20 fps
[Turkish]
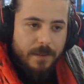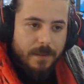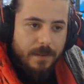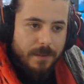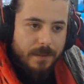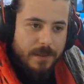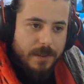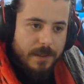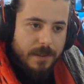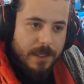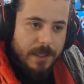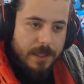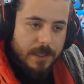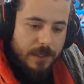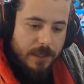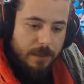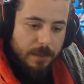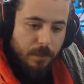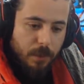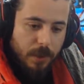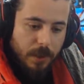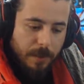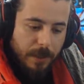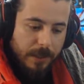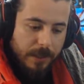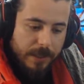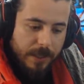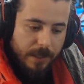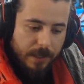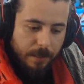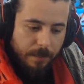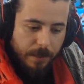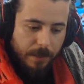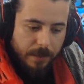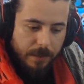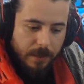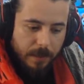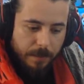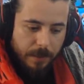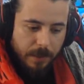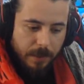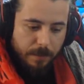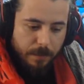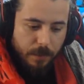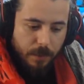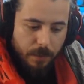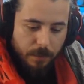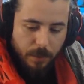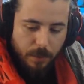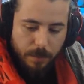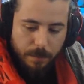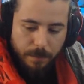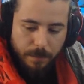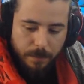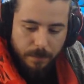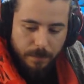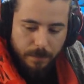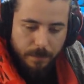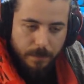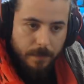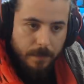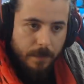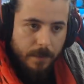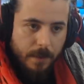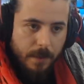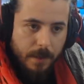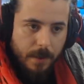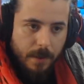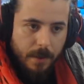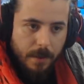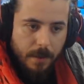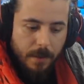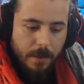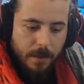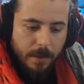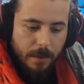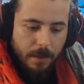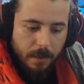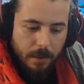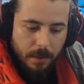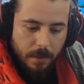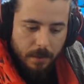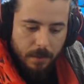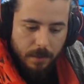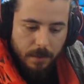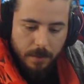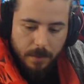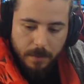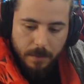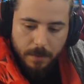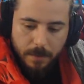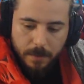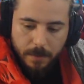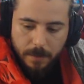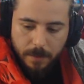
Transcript: Efendim? Ses Gmod'a bak sen de patlamayalım diyorum gülüm. Ben bakayım abi.